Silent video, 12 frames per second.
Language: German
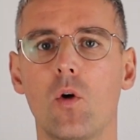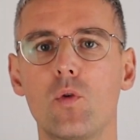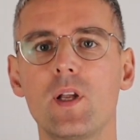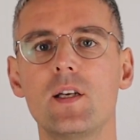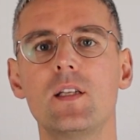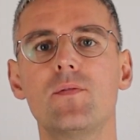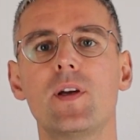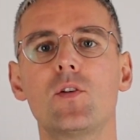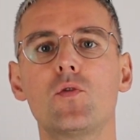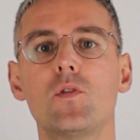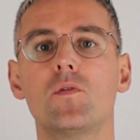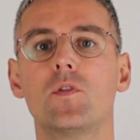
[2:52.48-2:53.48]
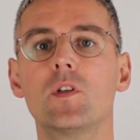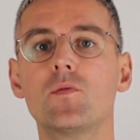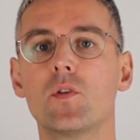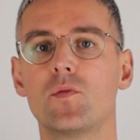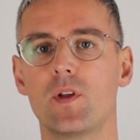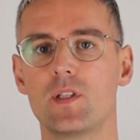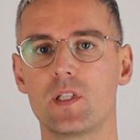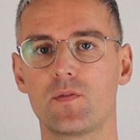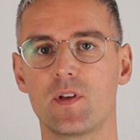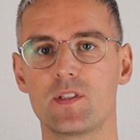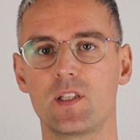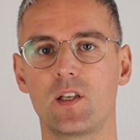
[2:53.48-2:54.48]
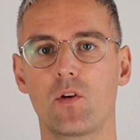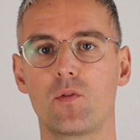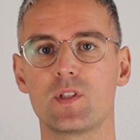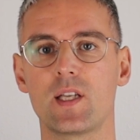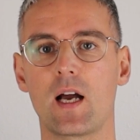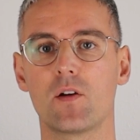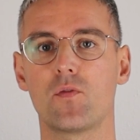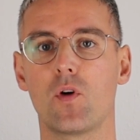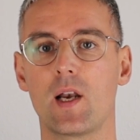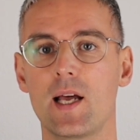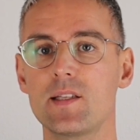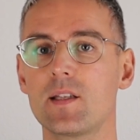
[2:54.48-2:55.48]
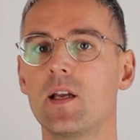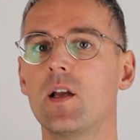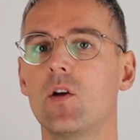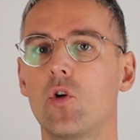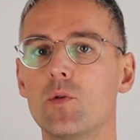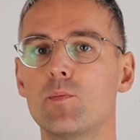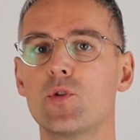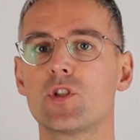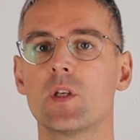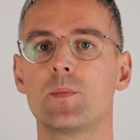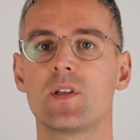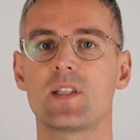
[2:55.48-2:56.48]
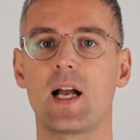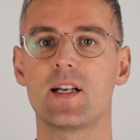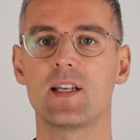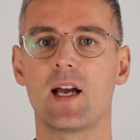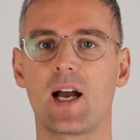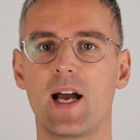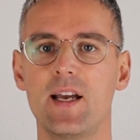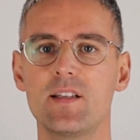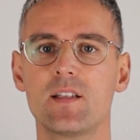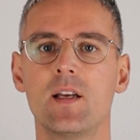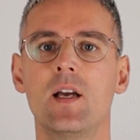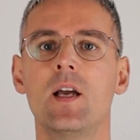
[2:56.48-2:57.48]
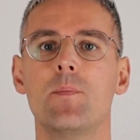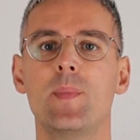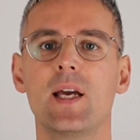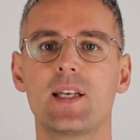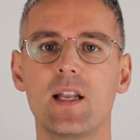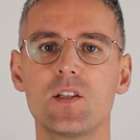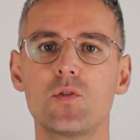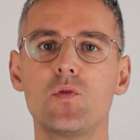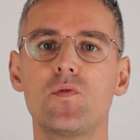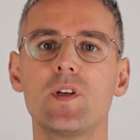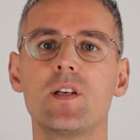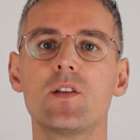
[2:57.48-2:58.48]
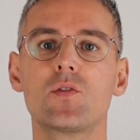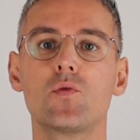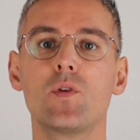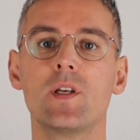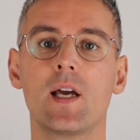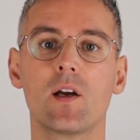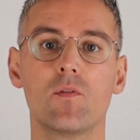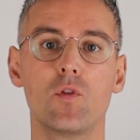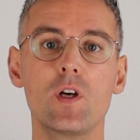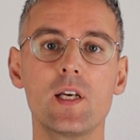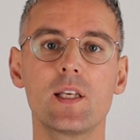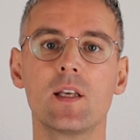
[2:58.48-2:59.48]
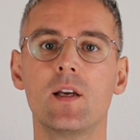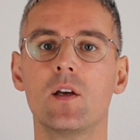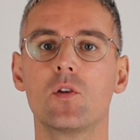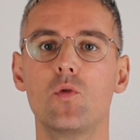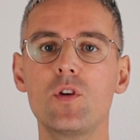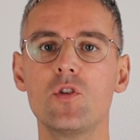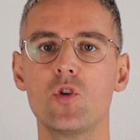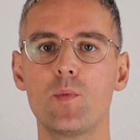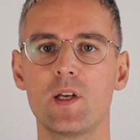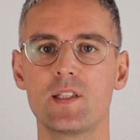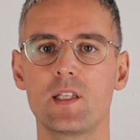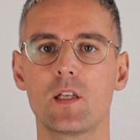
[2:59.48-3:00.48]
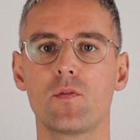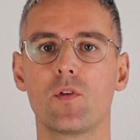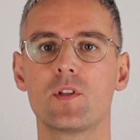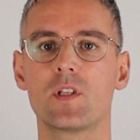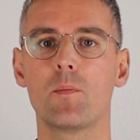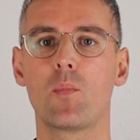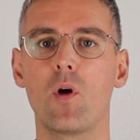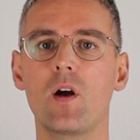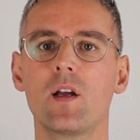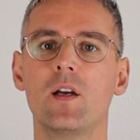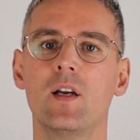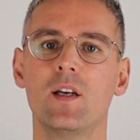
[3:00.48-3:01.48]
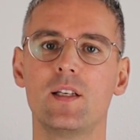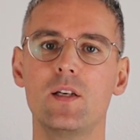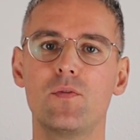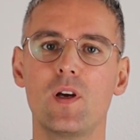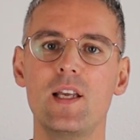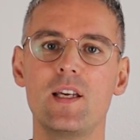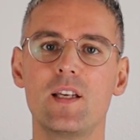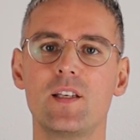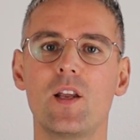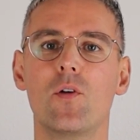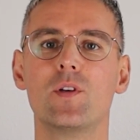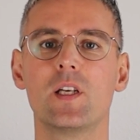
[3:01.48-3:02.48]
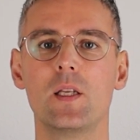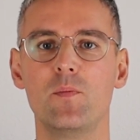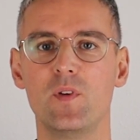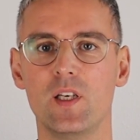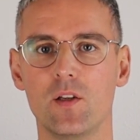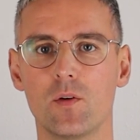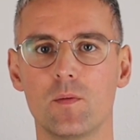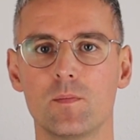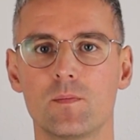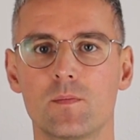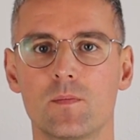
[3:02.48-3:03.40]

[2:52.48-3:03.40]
oder die, wenn du 45 Versicherungsjahre voll hast und ein bestimmtes Alter erreichst. Mehr dazu findest du in der wirklich guten Übersicht auf unserem Blog, den verlinke ich dir unter dem Video.